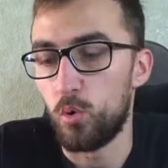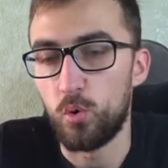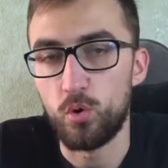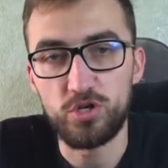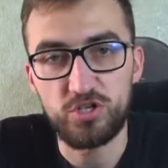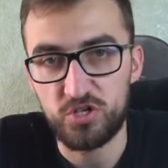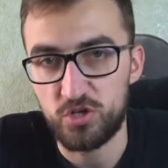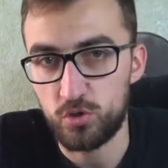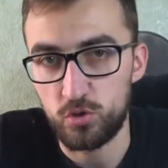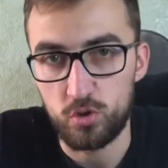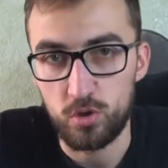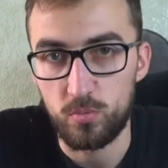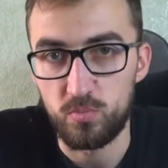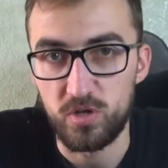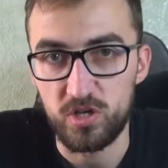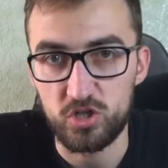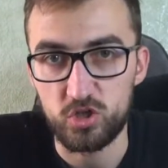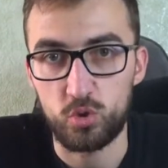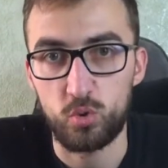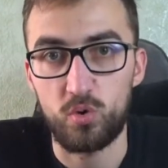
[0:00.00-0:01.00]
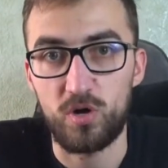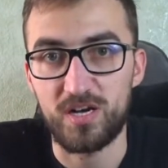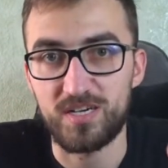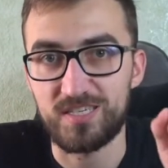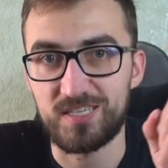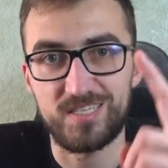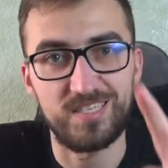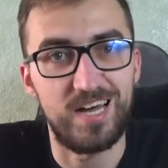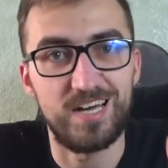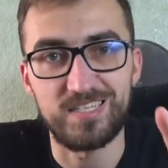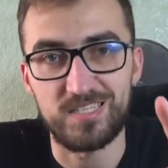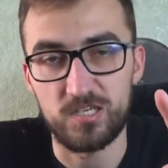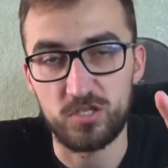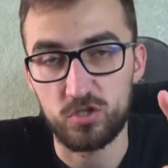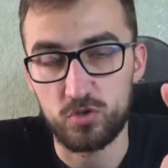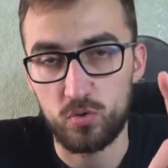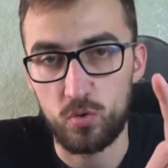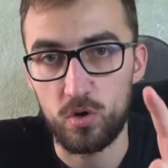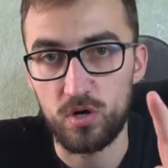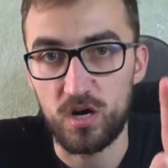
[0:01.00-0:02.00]
Очень удобная штука. Кстати,
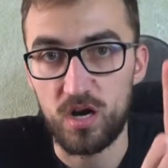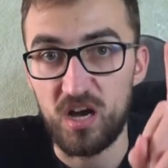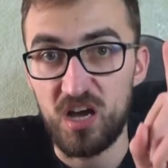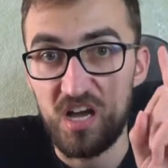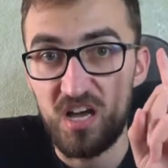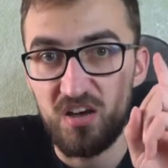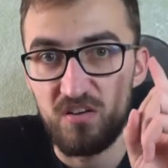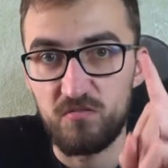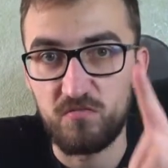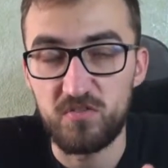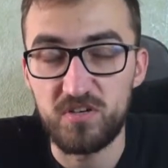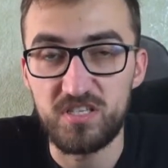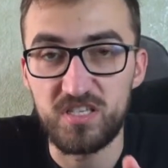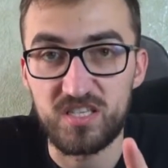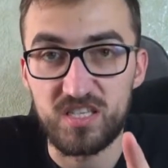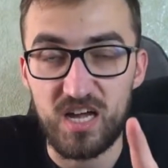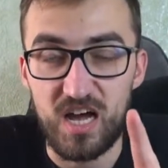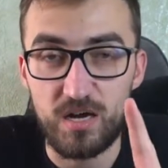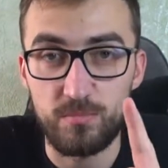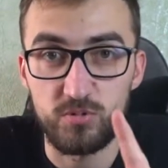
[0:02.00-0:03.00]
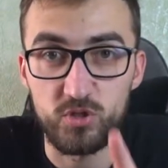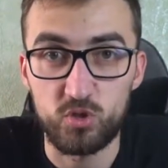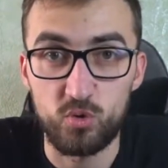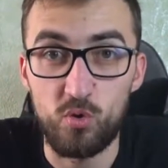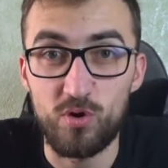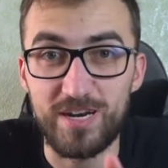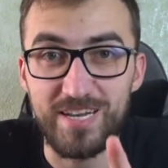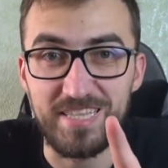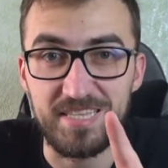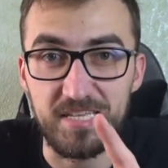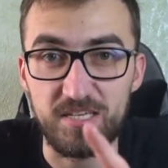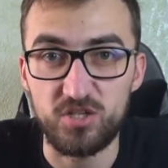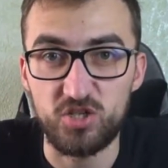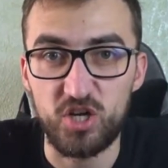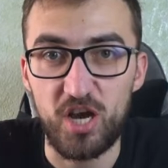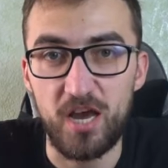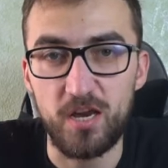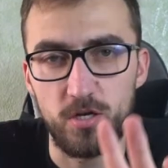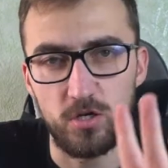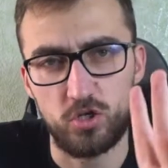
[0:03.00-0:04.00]
скоро выйдет обзор на
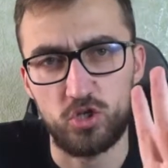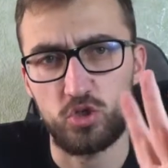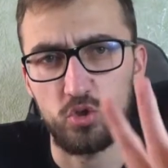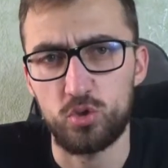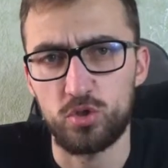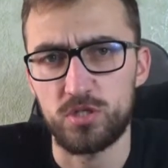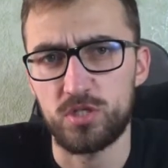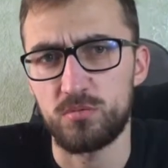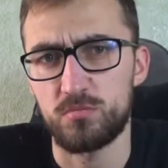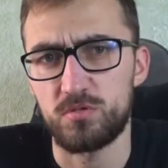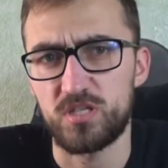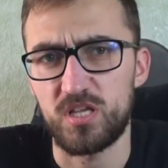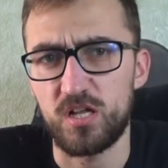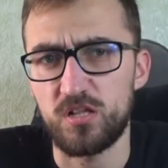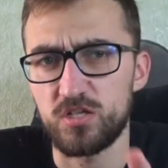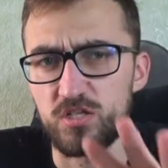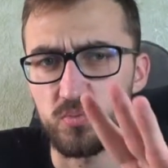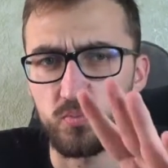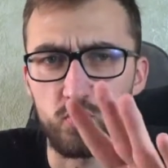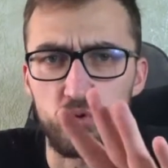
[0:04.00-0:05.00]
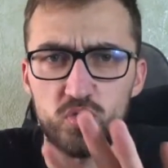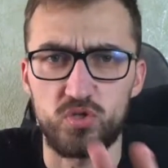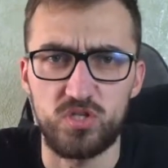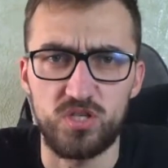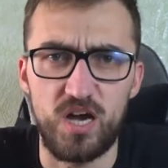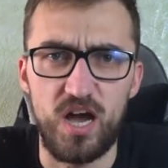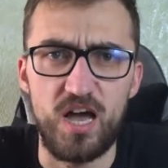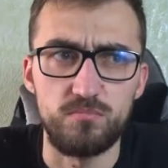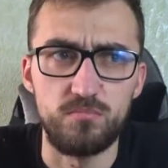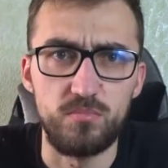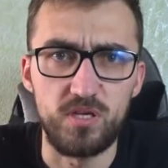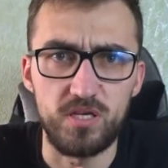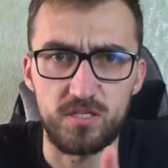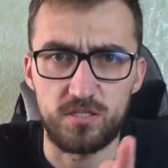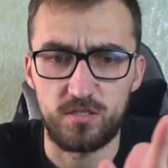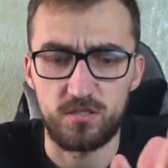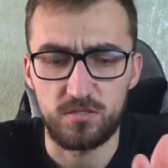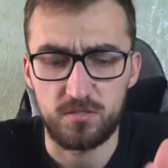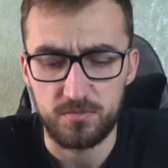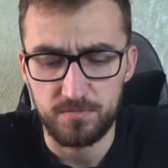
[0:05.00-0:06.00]
чайник, что с ним стало спустя
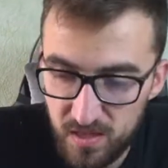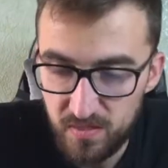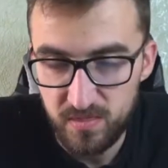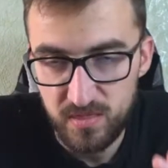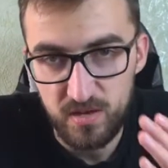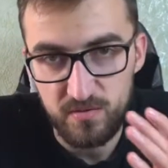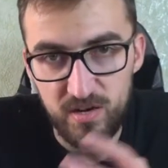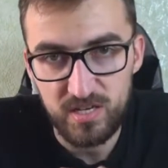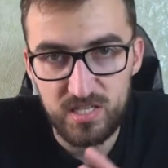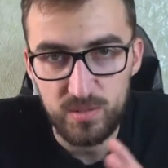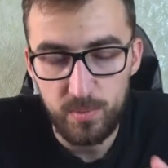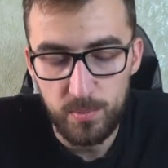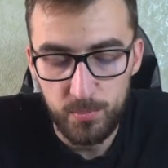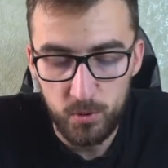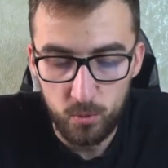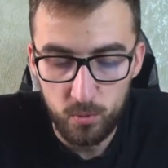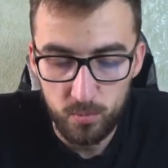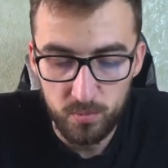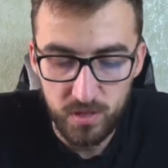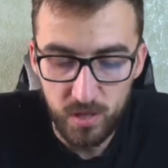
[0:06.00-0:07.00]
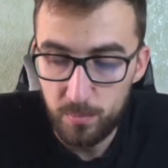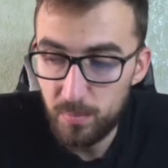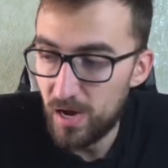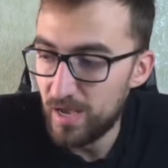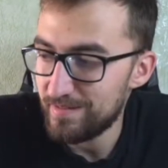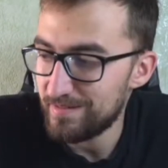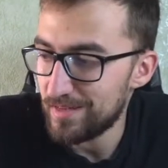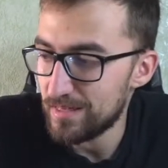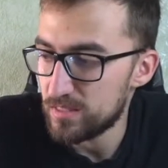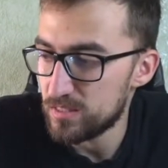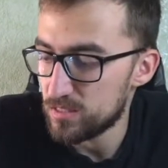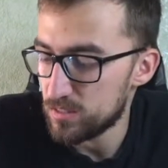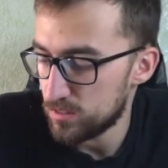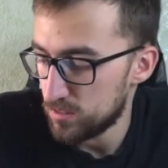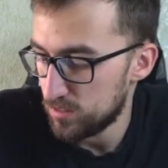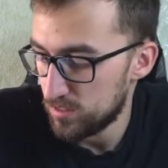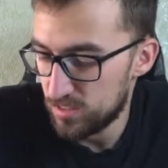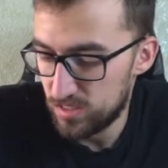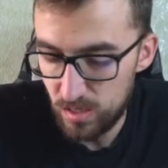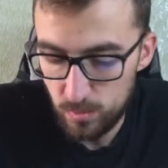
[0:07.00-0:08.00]
месяц. Давайте попробуем добавить
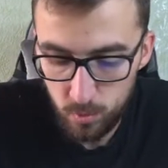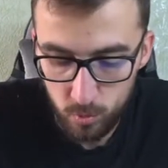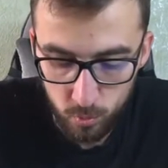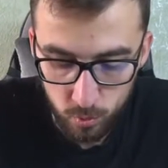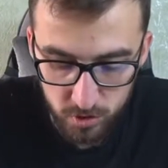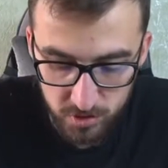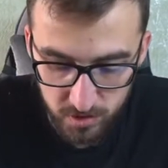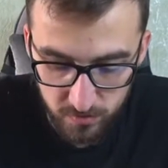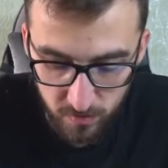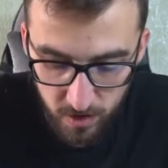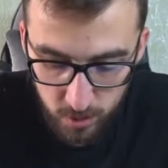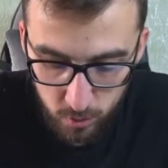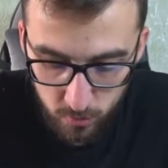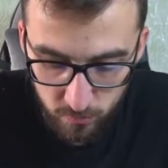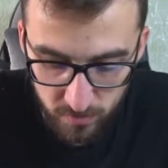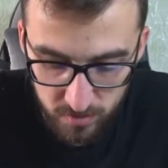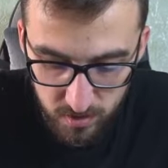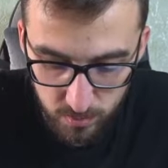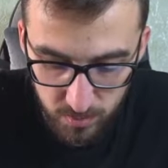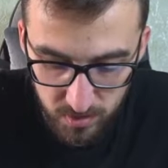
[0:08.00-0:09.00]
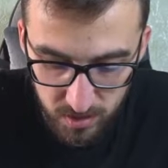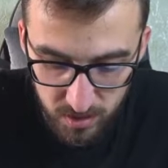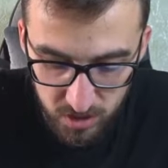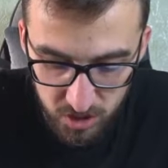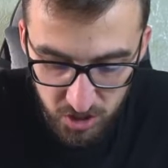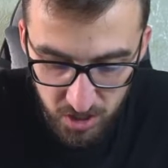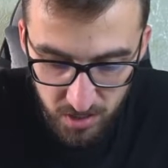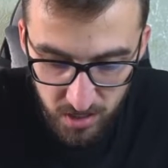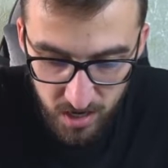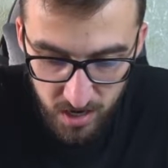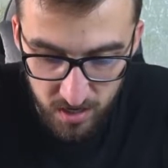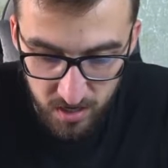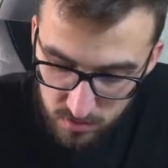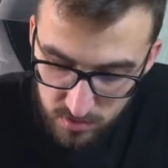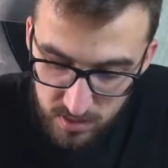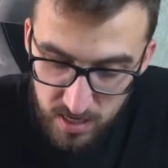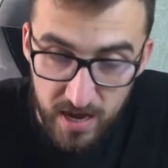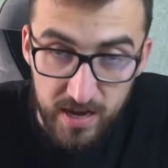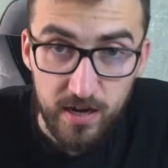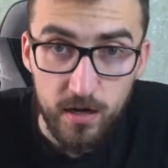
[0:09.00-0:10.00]
саму мультиварку в это приложение.
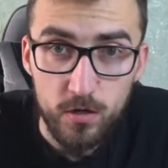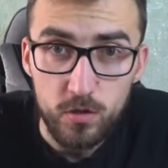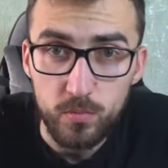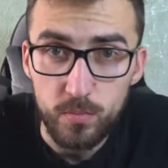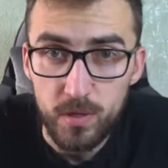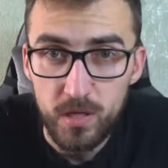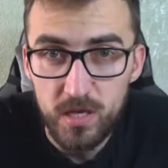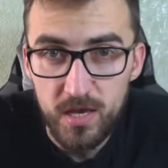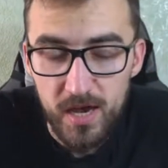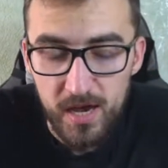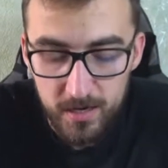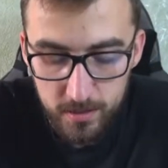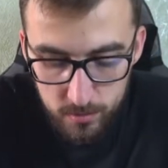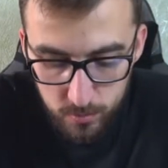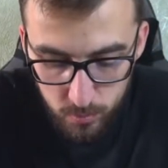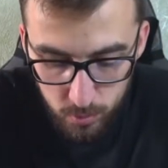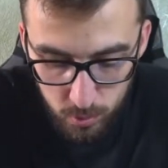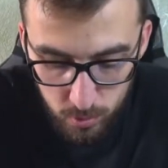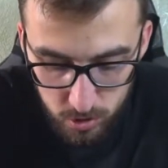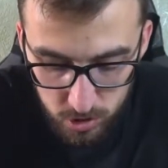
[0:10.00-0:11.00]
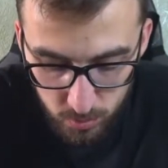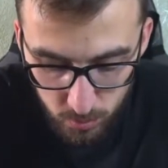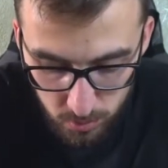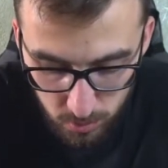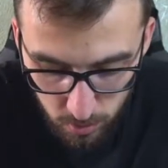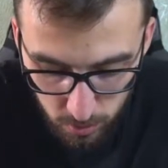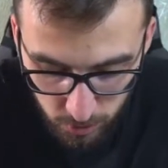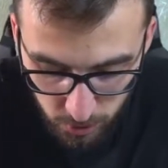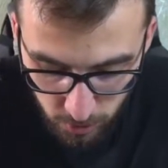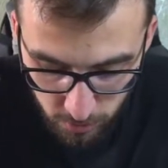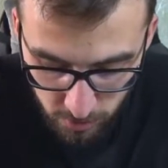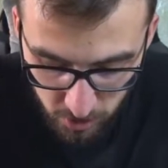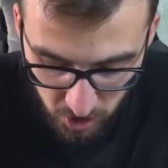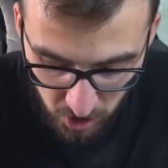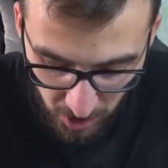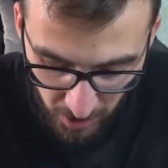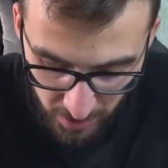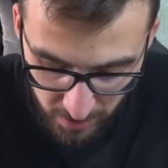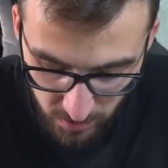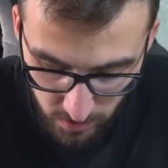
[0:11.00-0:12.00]
Так как у меня был уже подключен
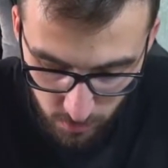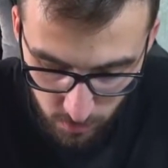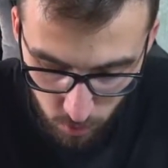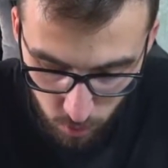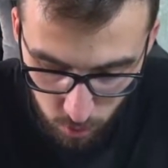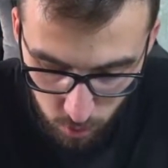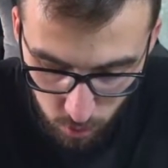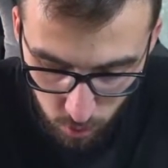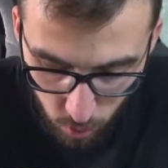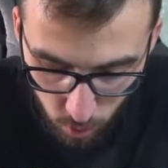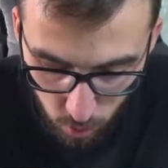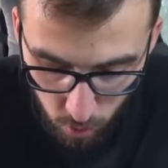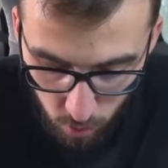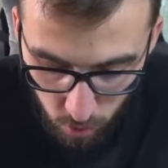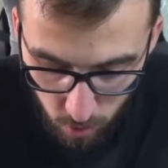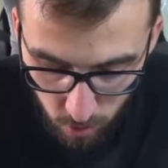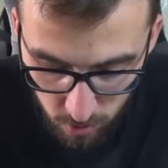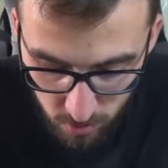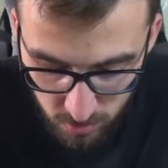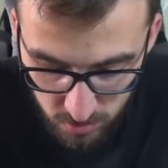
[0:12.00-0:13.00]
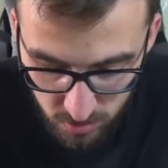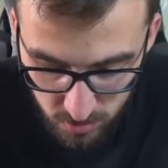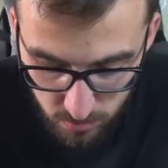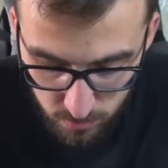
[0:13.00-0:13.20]
чайник, то